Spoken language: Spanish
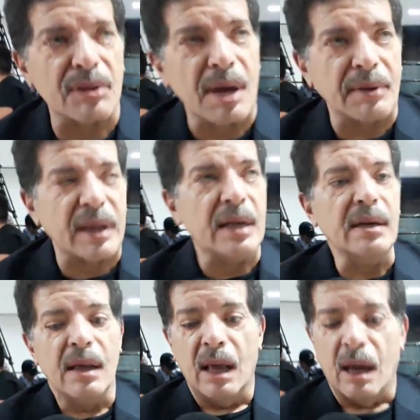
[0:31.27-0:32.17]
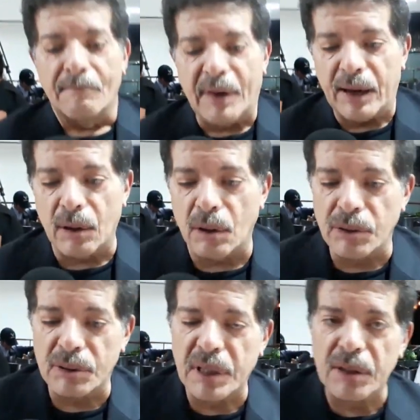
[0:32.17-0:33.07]
Ya, ya es el primero de
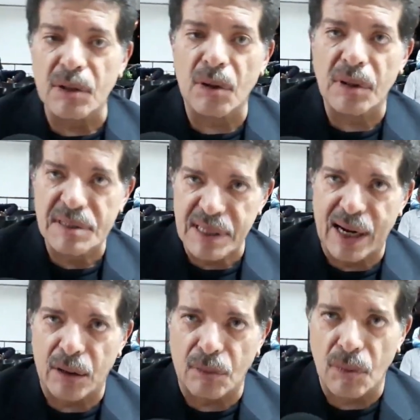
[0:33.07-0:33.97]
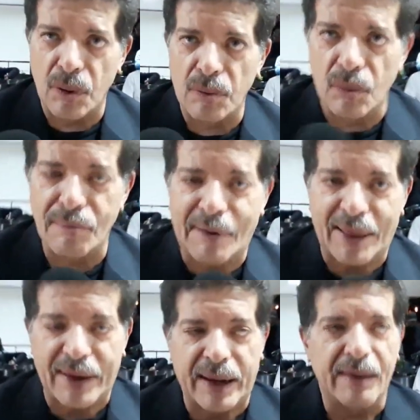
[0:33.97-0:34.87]
abril, pero yo te quiero
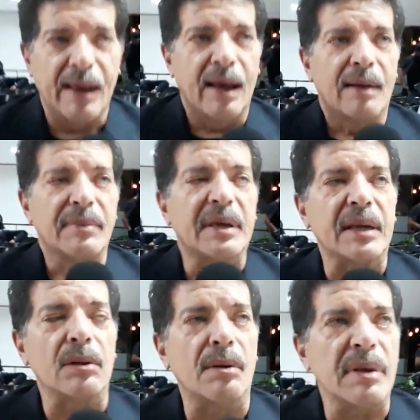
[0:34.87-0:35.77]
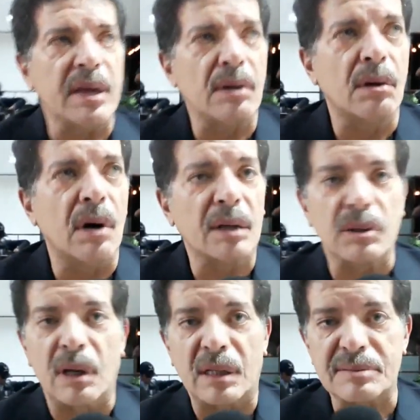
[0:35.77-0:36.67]
decir algo muy, muy padre, mi
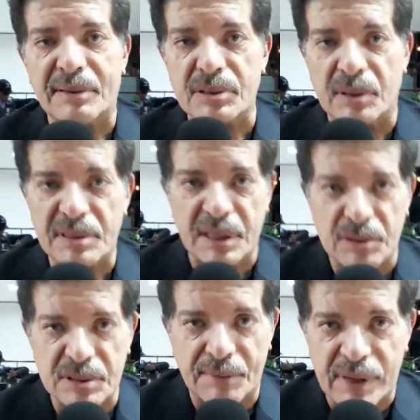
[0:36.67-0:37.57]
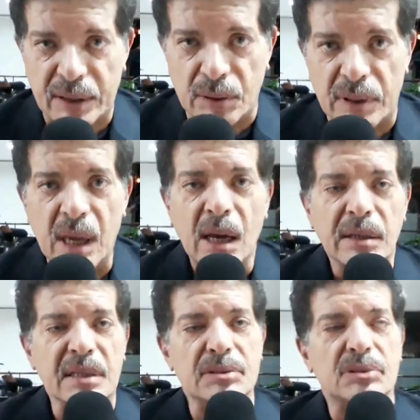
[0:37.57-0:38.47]
querido amigo, a todas las personas
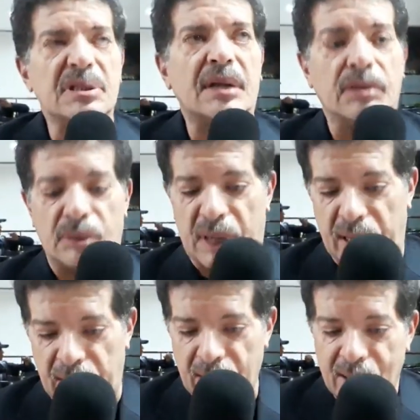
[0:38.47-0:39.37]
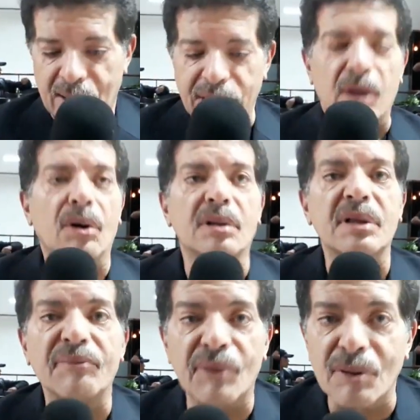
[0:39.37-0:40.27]
que nos están viendo y, escuchando
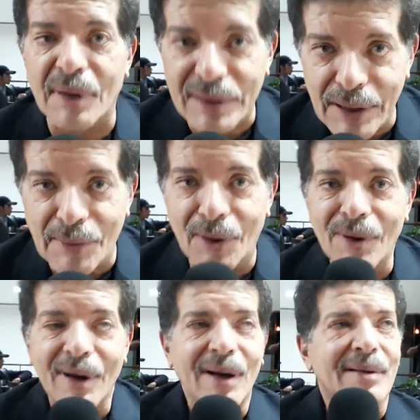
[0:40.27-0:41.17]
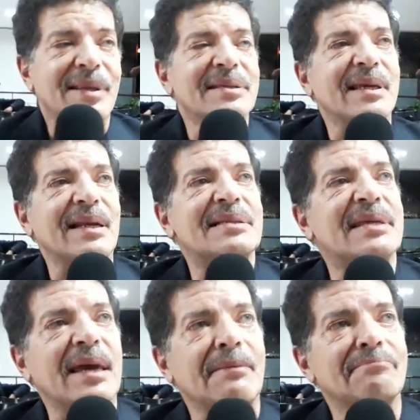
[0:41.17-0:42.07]
de, corte
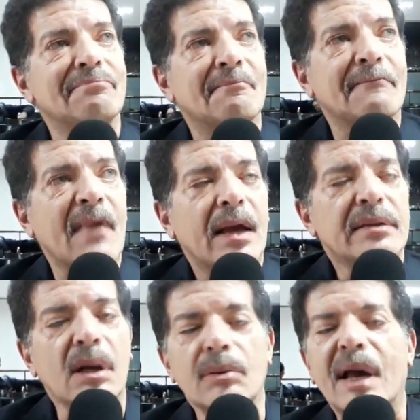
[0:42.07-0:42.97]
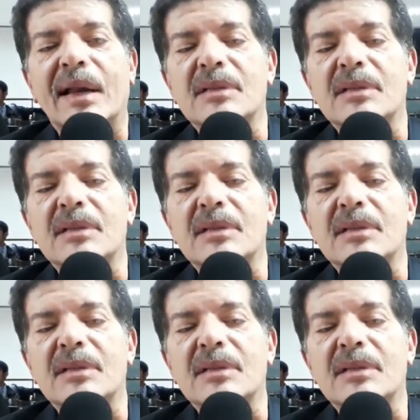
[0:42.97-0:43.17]
informativo, decirles que